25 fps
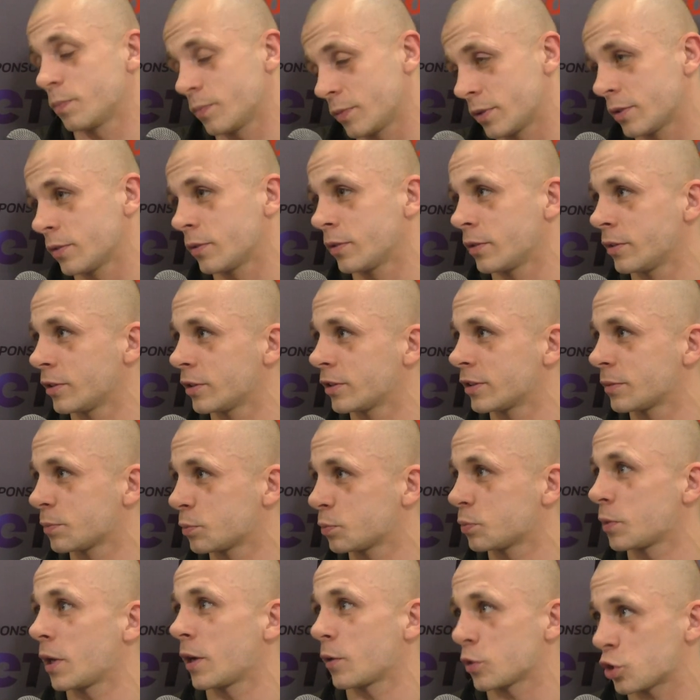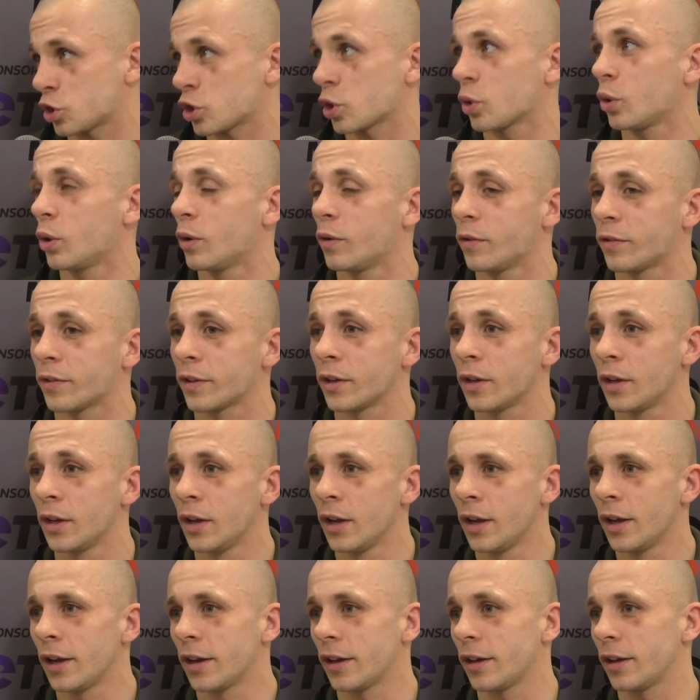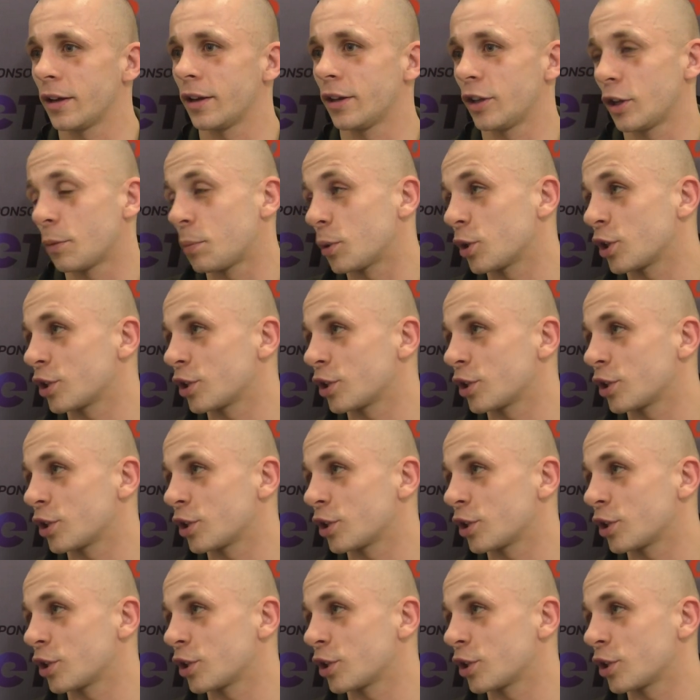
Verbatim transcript: Y, zmienią szczegółów, y, no bo